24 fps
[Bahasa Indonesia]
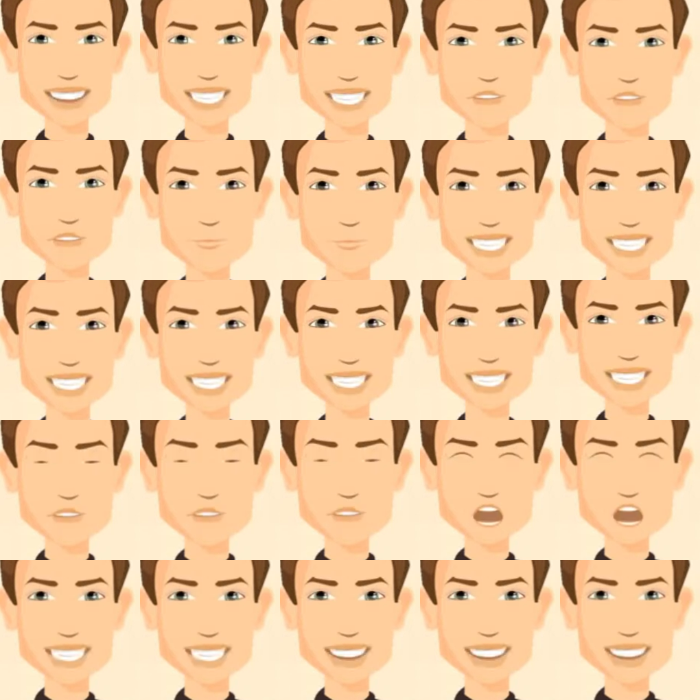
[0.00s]
Pengolahan
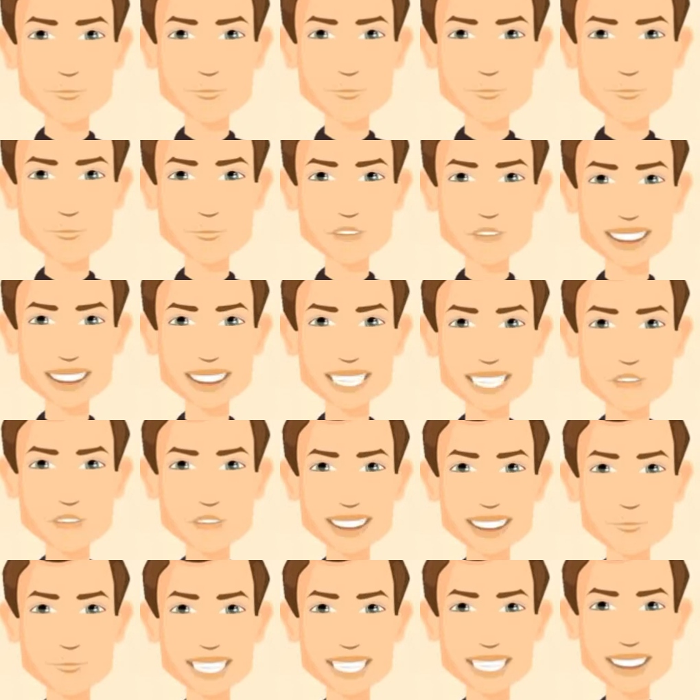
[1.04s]
daging kerbau
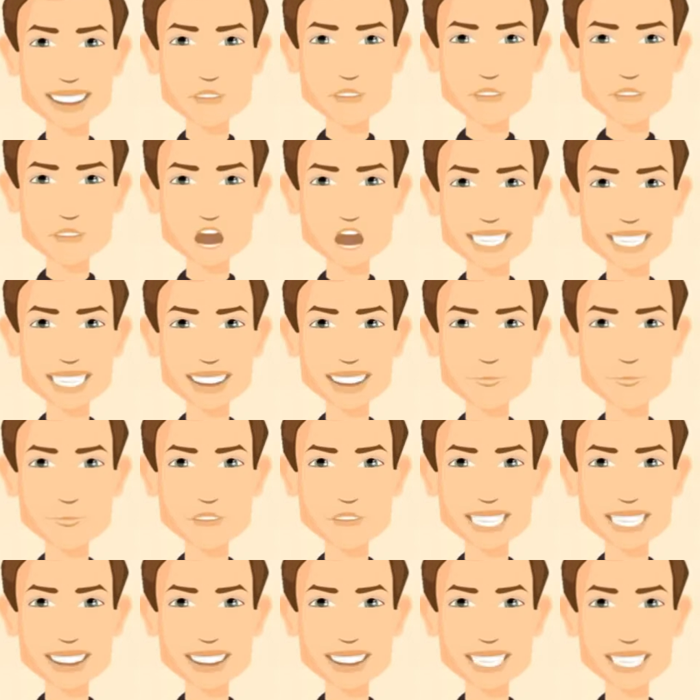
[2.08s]
biasanya sama dengan
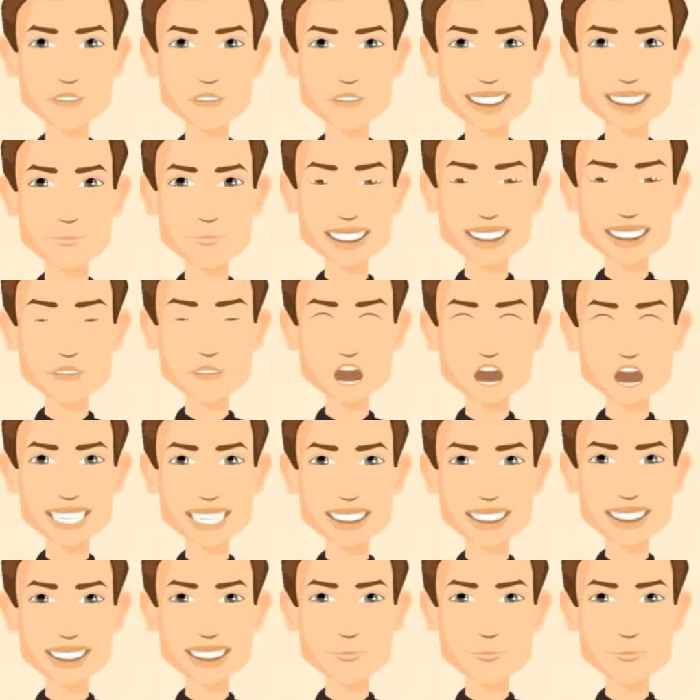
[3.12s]
daging sapi